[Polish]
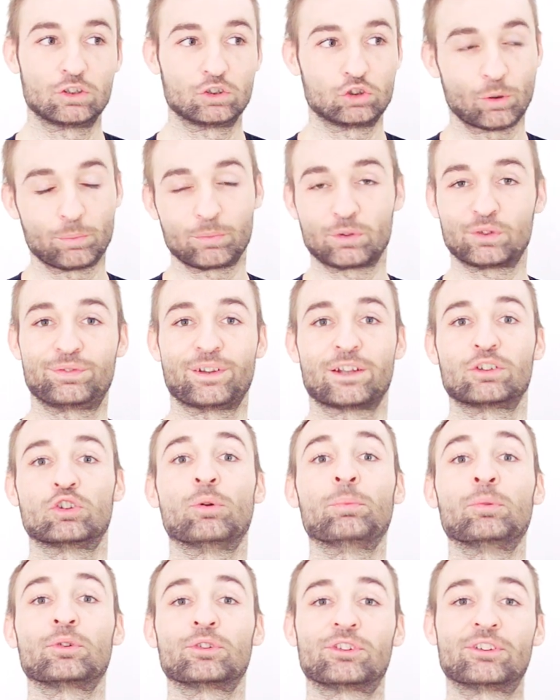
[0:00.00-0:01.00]
tą
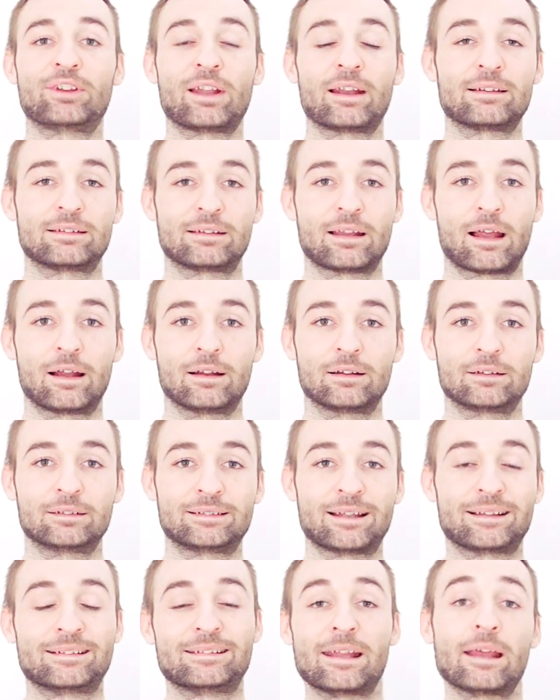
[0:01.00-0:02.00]
świadomość serca,
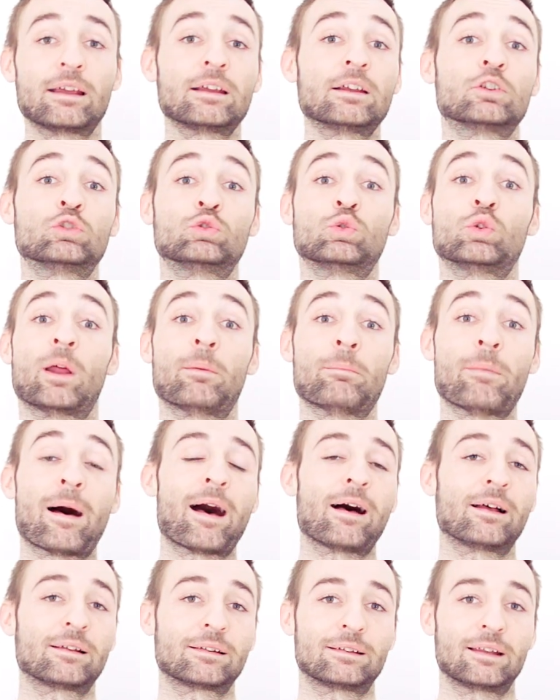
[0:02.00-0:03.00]
te cechy, które
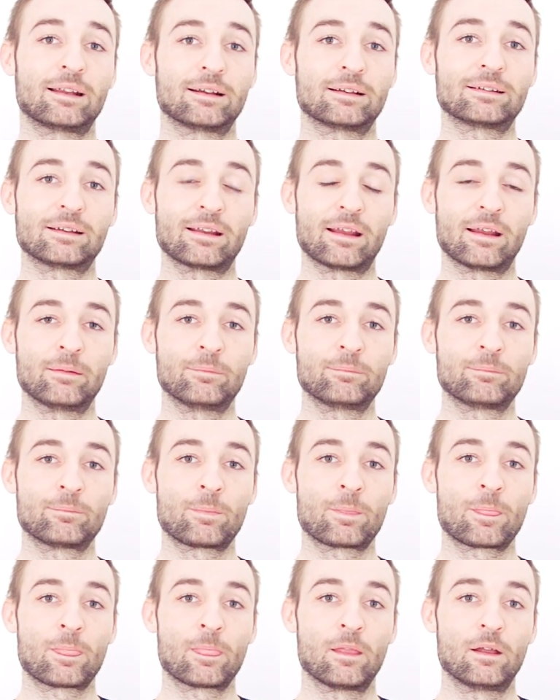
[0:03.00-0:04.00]
ma serce,
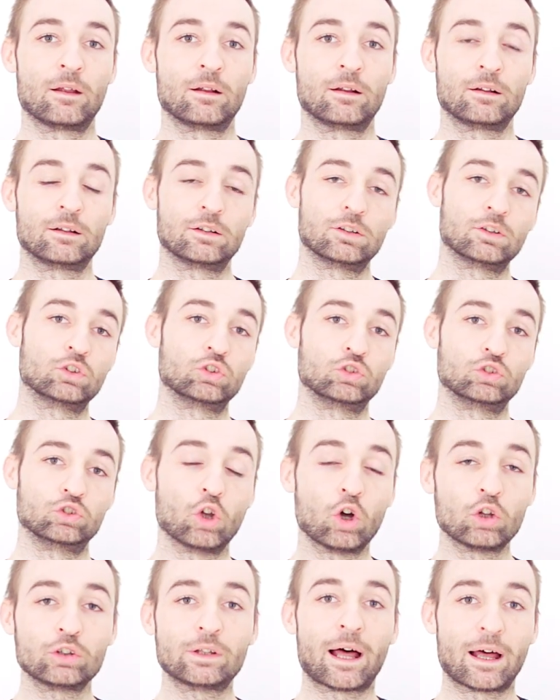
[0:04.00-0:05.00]

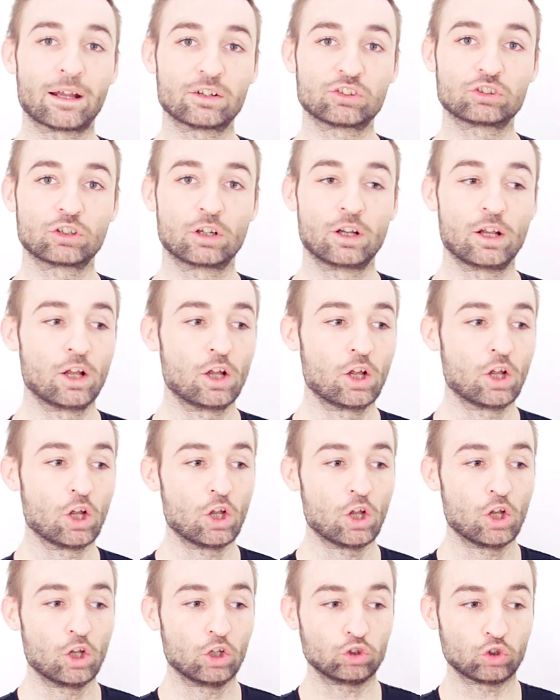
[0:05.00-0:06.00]
dodasz,
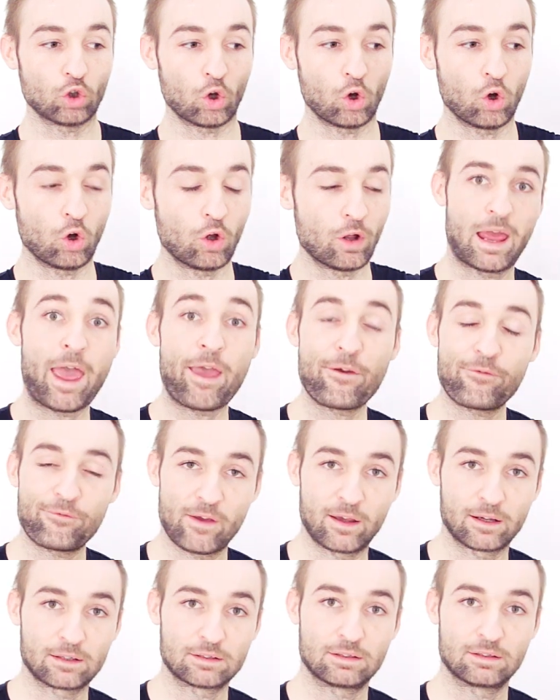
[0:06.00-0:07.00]
to
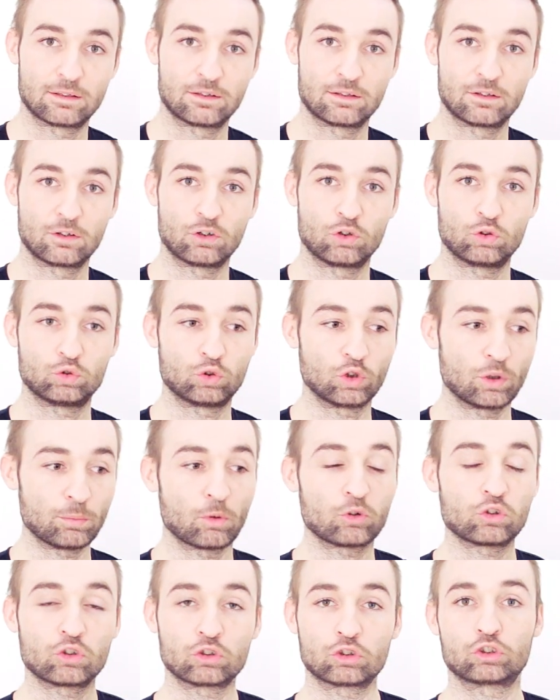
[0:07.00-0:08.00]
efekt, który
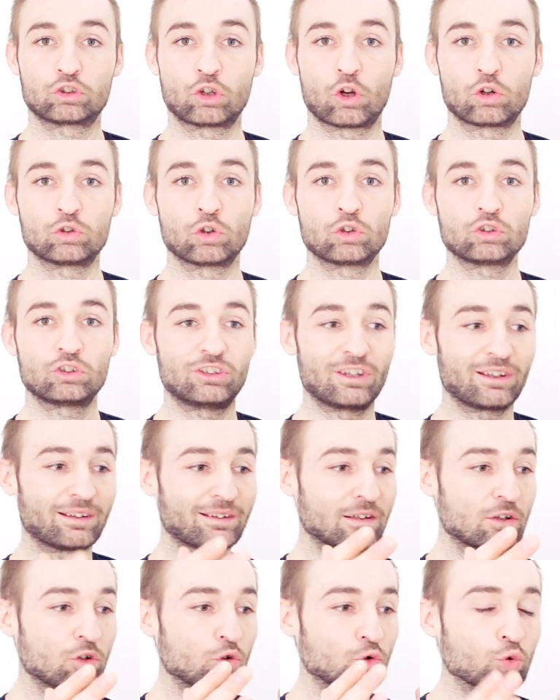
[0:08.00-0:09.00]
możesz osiągnąć,
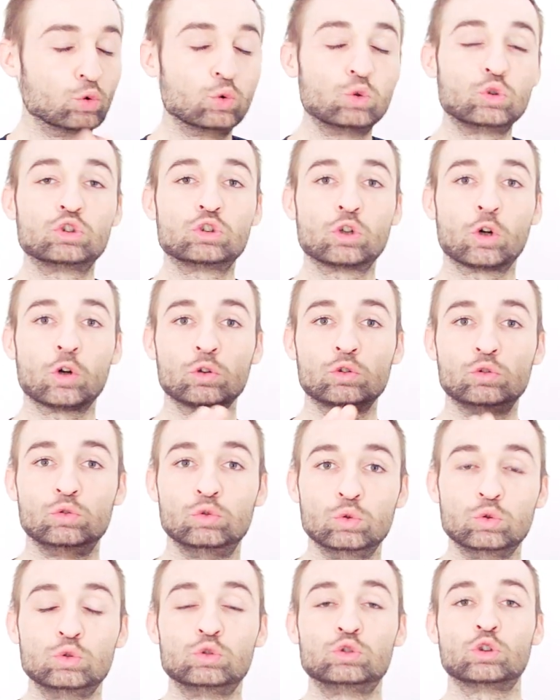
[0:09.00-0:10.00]
jest dużo,
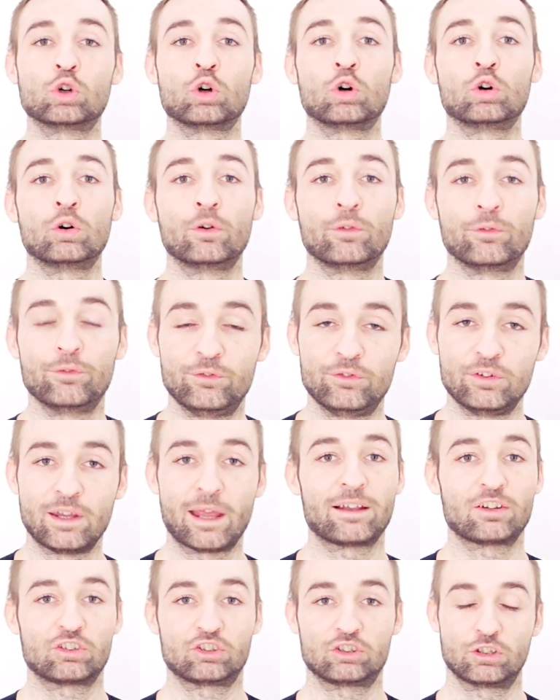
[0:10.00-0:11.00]
dużo
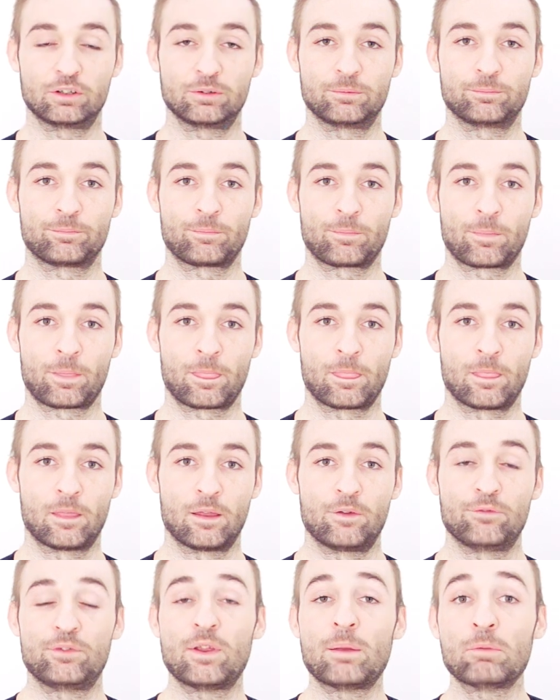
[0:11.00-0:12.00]
większy.
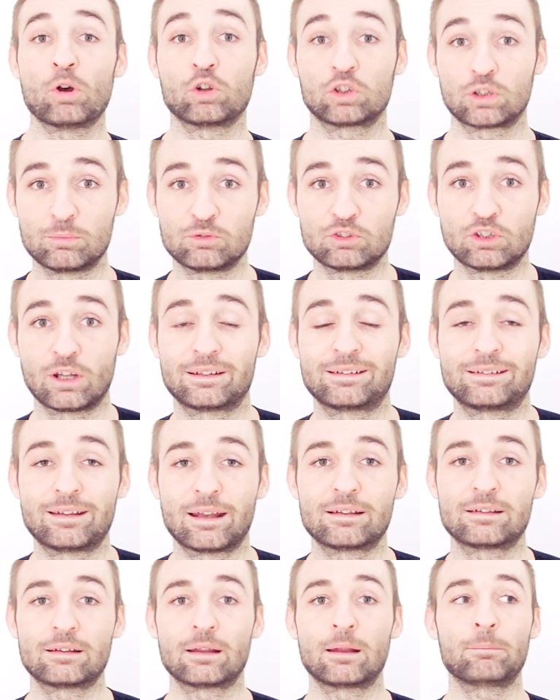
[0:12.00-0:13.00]
Wiemy o tym, że
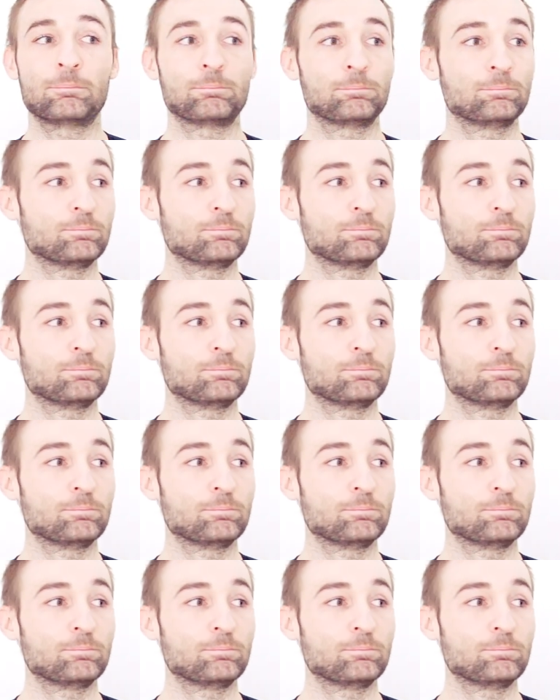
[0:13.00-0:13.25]
serce